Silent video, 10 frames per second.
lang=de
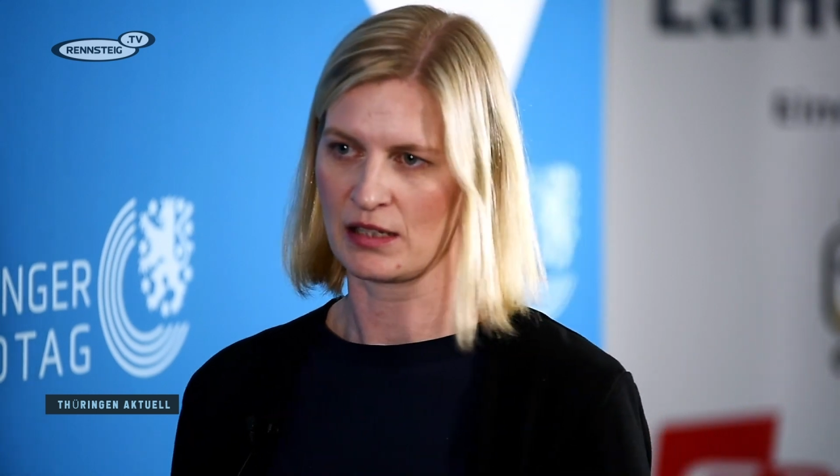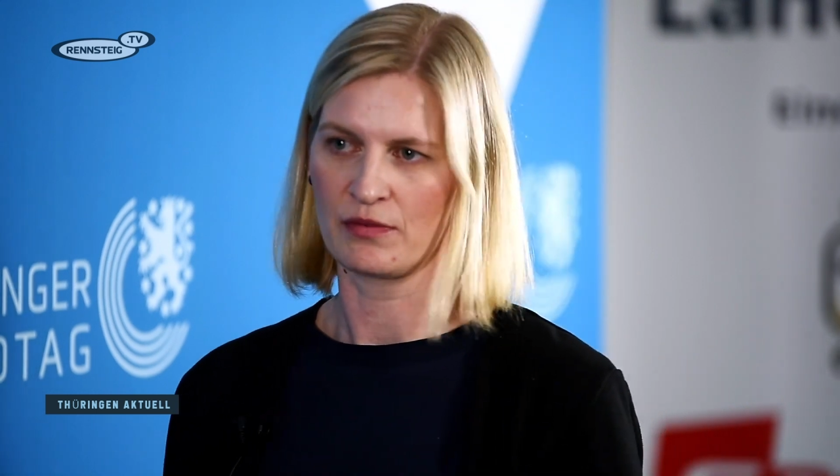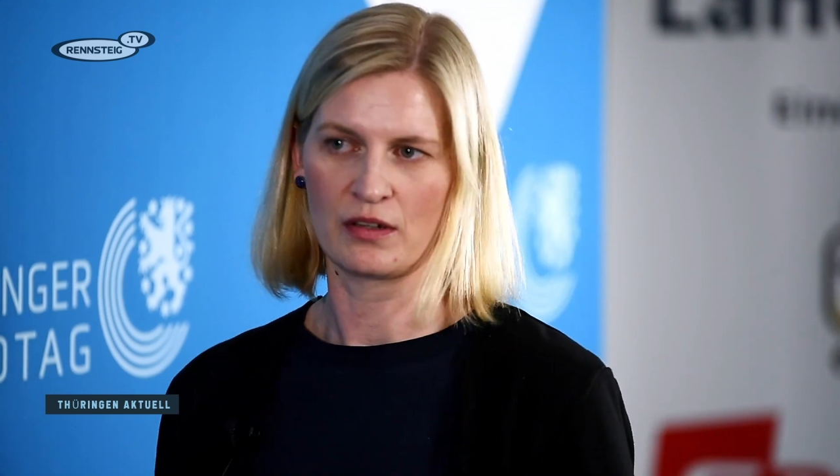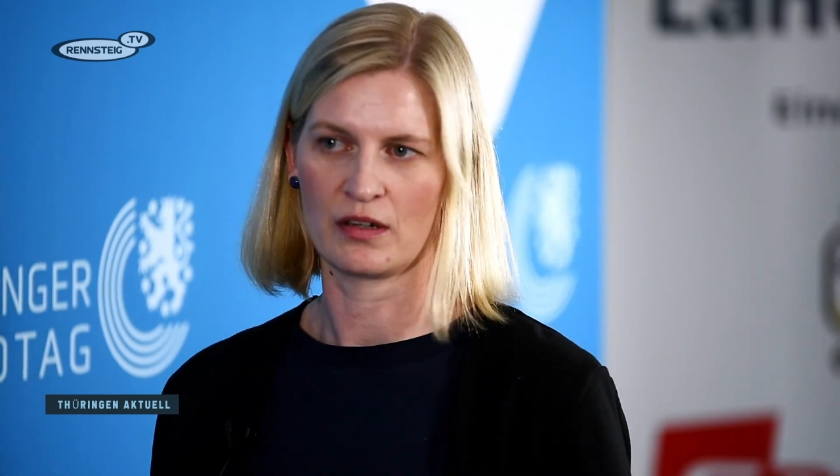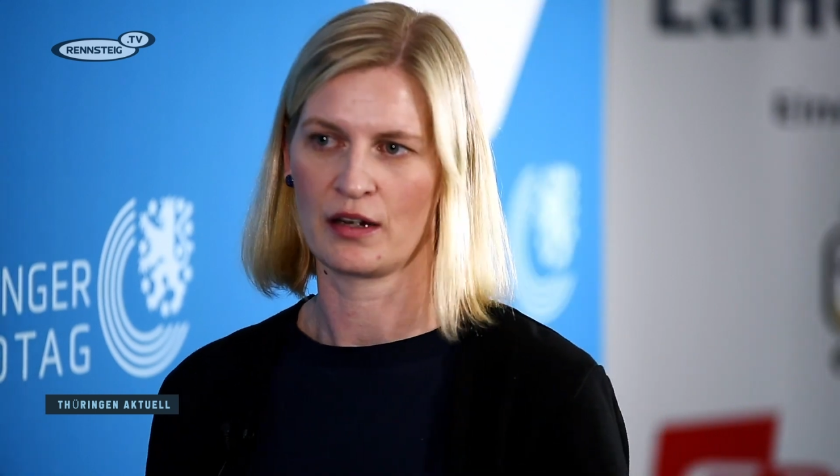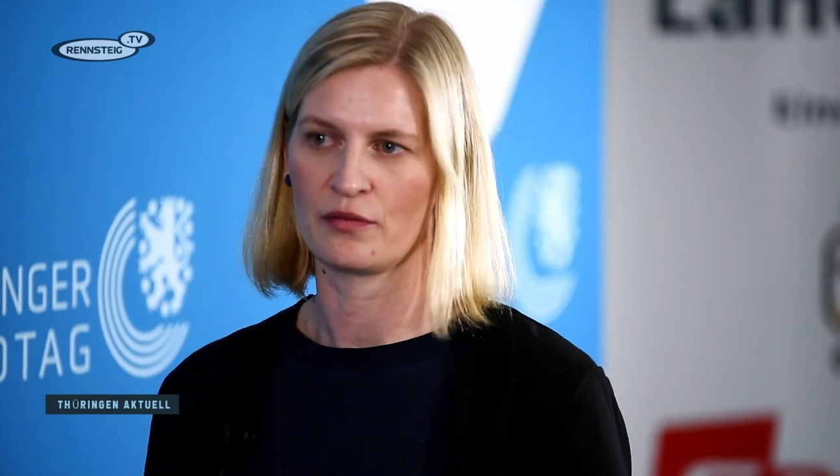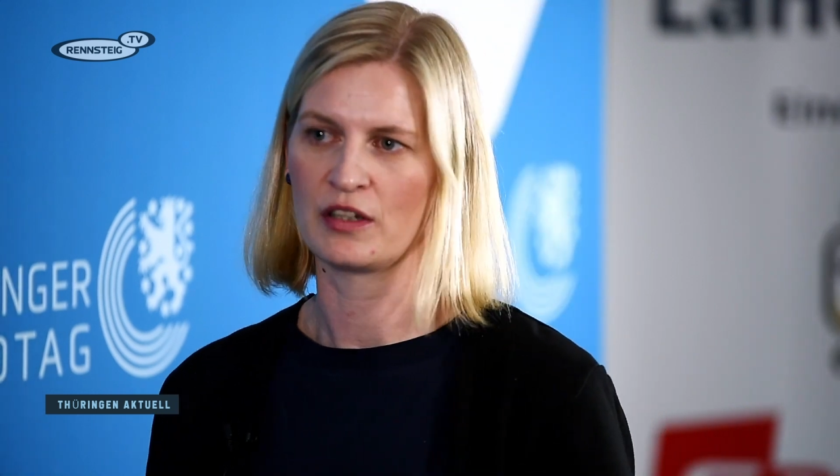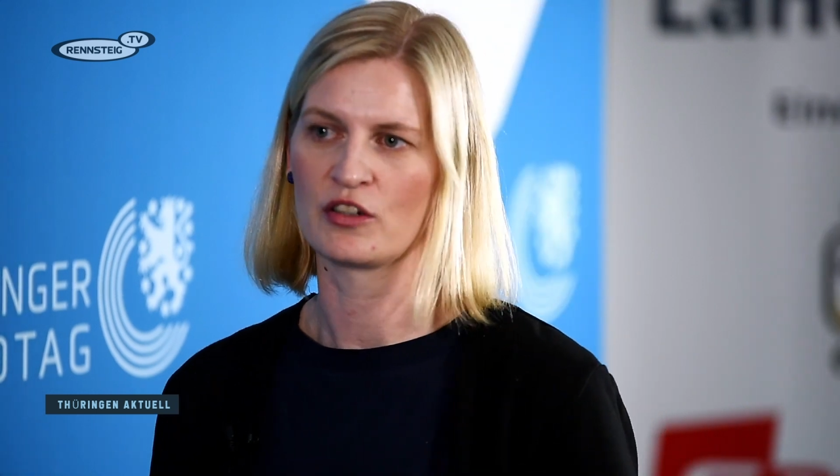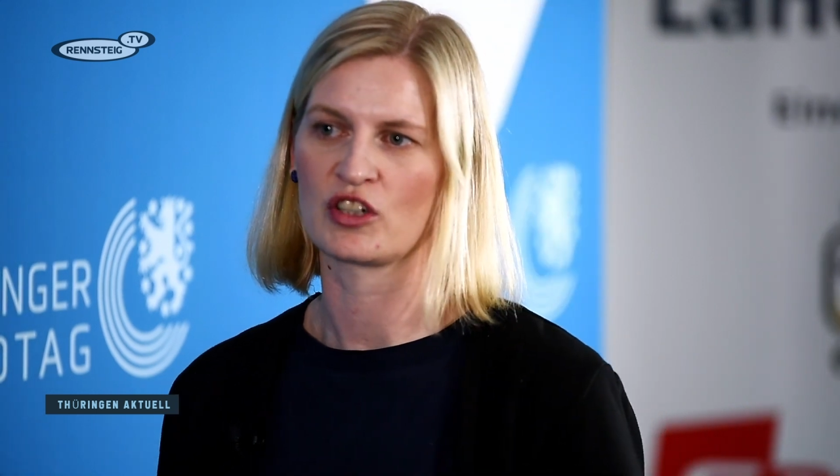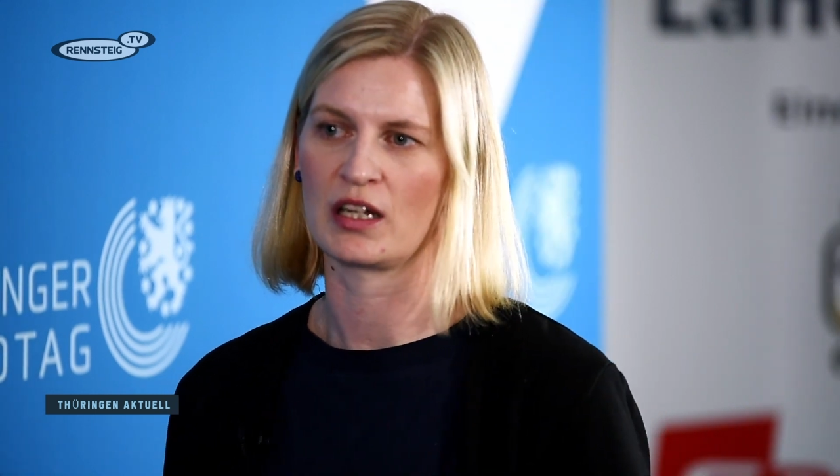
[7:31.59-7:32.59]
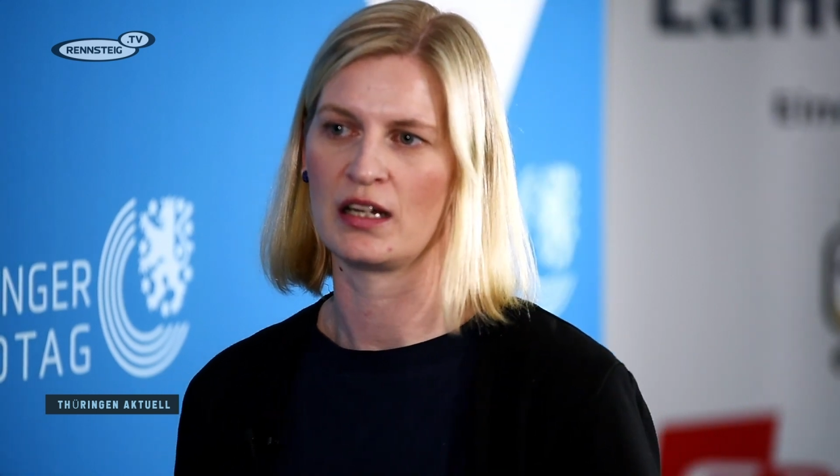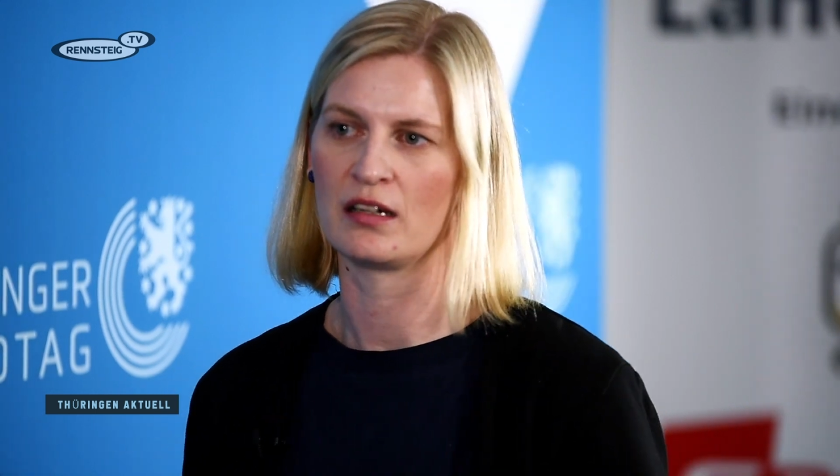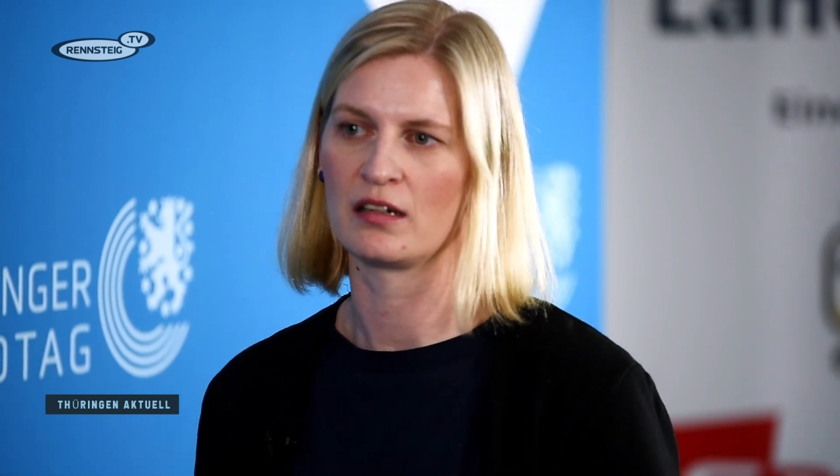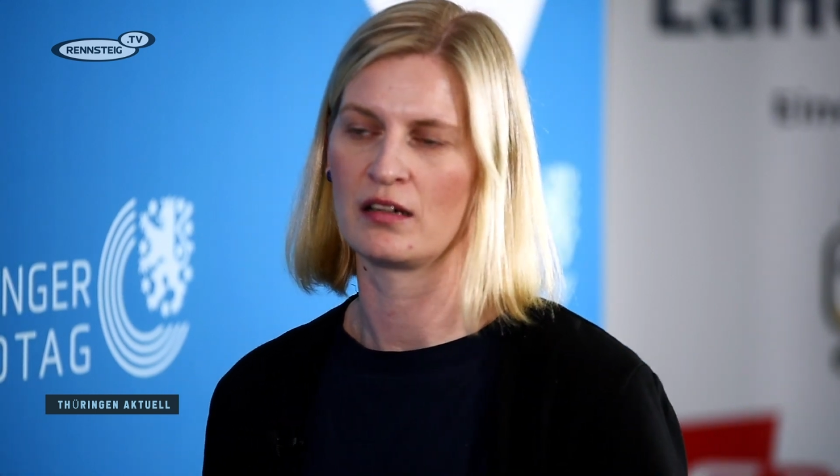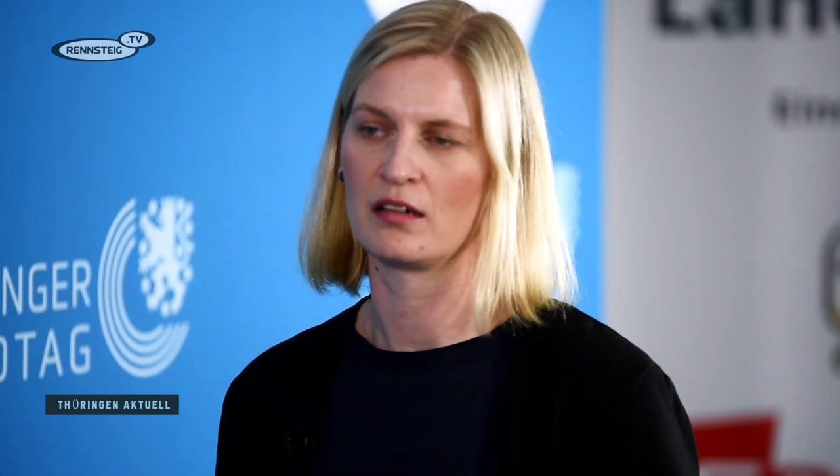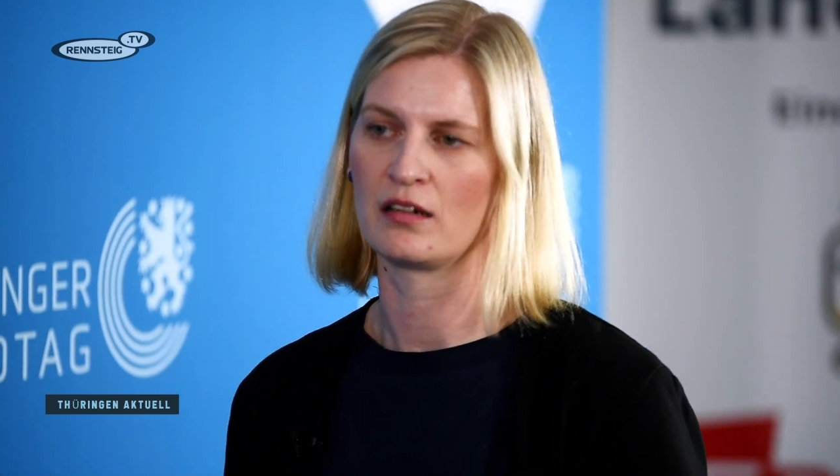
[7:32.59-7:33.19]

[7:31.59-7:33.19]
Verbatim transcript: dass wir an vielen Stellen äh,